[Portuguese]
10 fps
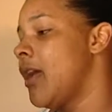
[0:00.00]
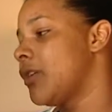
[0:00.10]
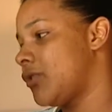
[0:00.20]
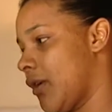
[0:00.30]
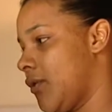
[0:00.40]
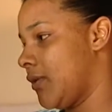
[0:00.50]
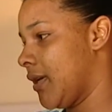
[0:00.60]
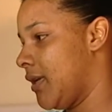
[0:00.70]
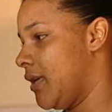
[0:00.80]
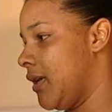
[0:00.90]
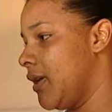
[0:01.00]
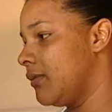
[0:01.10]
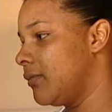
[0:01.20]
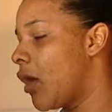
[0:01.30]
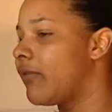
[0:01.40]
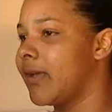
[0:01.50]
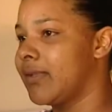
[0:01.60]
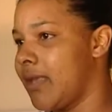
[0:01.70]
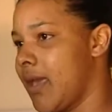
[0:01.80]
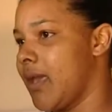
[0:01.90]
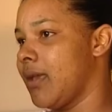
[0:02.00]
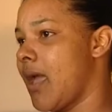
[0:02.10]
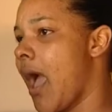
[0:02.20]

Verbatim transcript: Só que o daqui não vai ter.